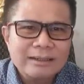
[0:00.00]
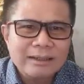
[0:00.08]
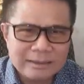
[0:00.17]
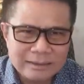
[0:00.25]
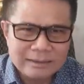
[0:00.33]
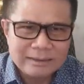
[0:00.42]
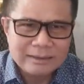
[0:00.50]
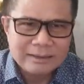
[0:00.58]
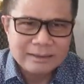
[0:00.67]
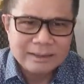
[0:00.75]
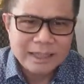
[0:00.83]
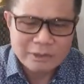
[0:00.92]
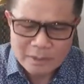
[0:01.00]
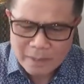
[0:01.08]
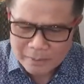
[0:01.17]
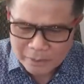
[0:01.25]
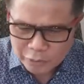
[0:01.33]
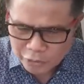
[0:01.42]
เออแล้วทำไม
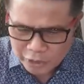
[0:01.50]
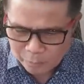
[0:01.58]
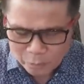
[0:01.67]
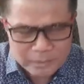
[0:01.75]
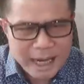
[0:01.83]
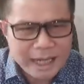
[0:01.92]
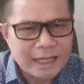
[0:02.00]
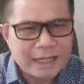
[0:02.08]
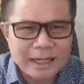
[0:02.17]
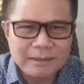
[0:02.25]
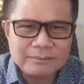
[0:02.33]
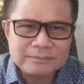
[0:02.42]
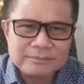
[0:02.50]
ประชาชนจะพูดไม่ได้เลยล่ะครับ